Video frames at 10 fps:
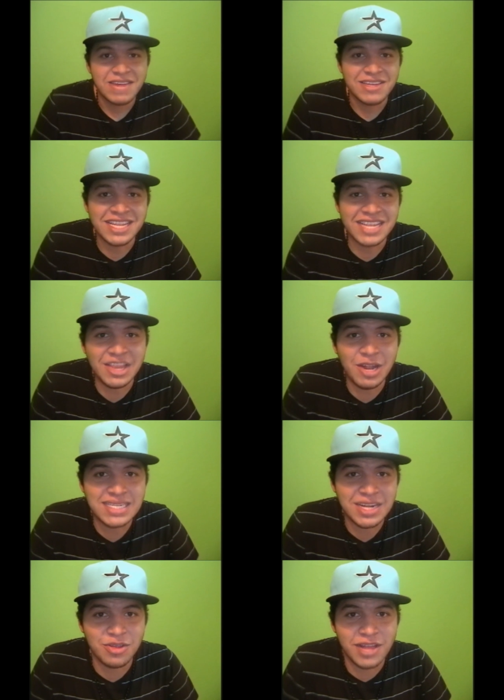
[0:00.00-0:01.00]
Si vas entrando a
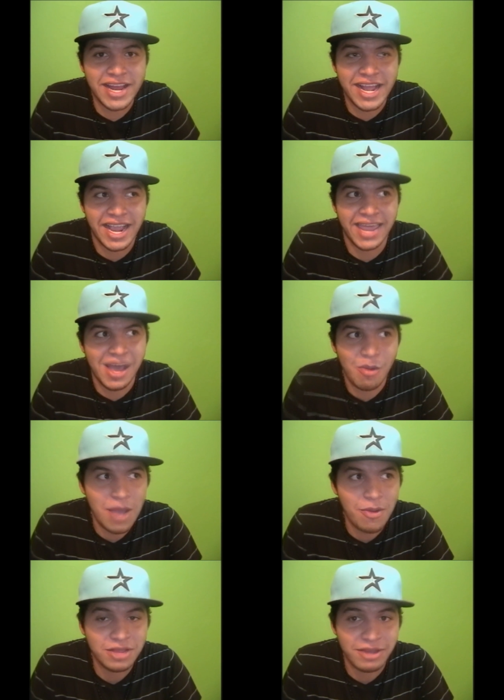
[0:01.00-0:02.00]
la secundaria que de a
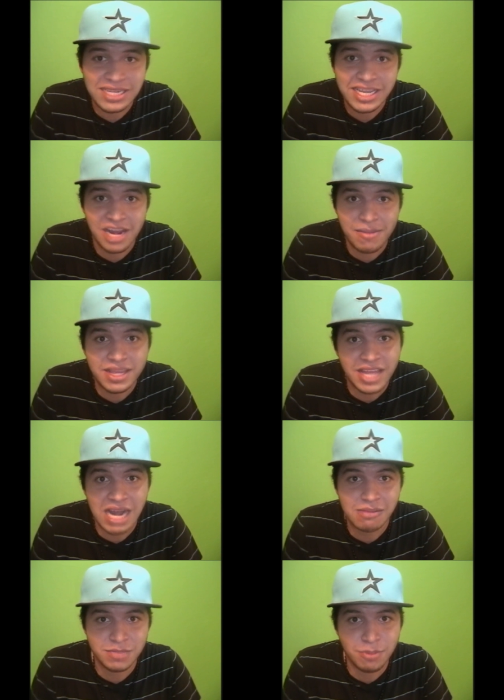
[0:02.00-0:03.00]
huevo te vas a querer
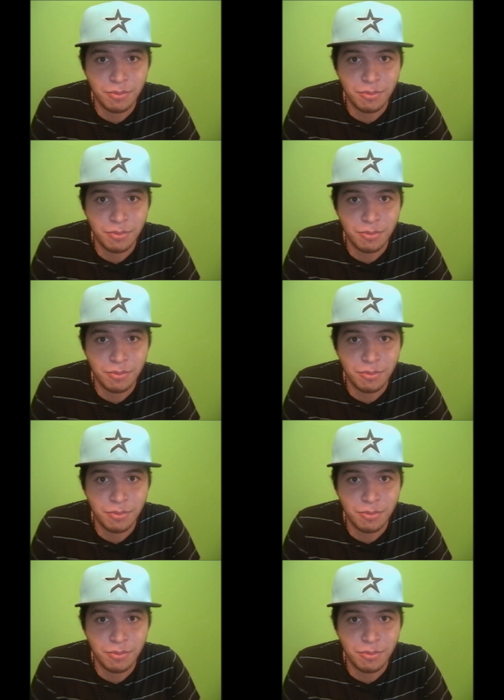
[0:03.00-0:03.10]
meter a la más